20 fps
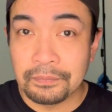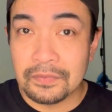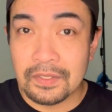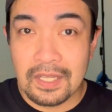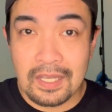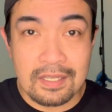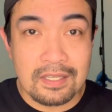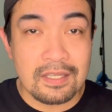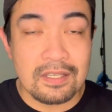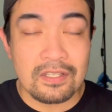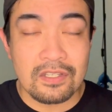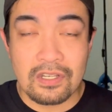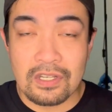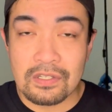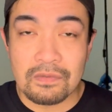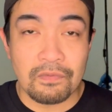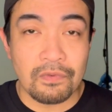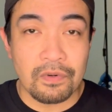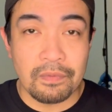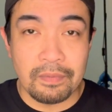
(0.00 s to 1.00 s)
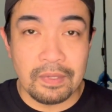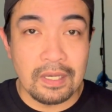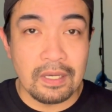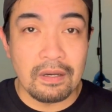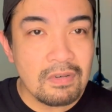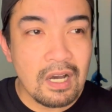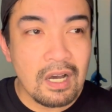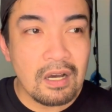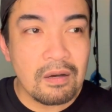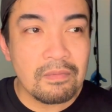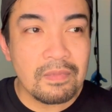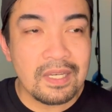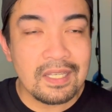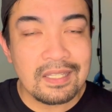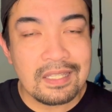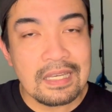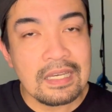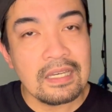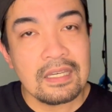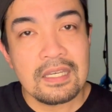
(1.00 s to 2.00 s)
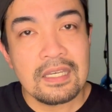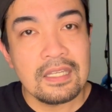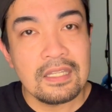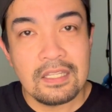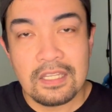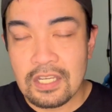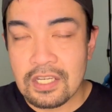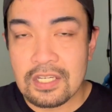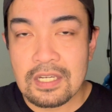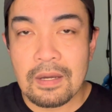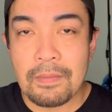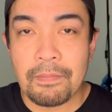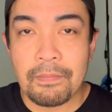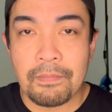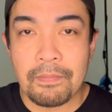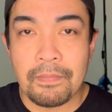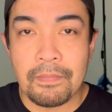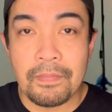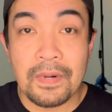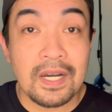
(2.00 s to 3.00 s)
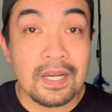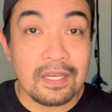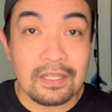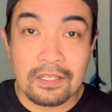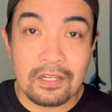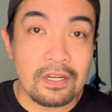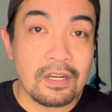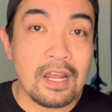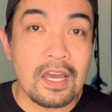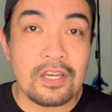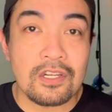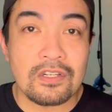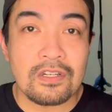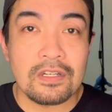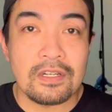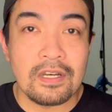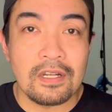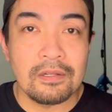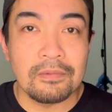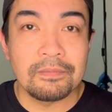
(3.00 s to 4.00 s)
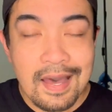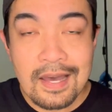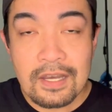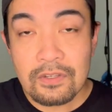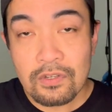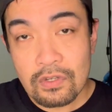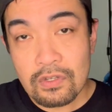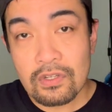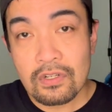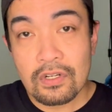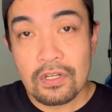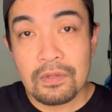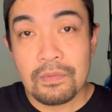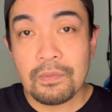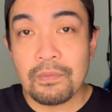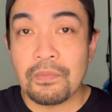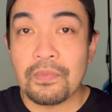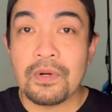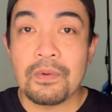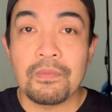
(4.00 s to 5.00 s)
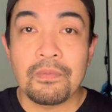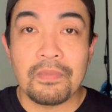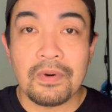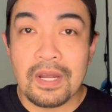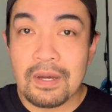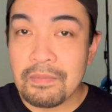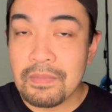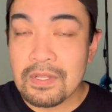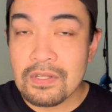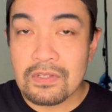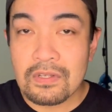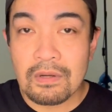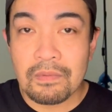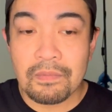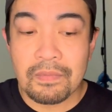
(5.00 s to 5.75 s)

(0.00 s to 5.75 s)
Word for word: This is just for me. Um, I think hindi siya pang-international. Ang susunod, from province of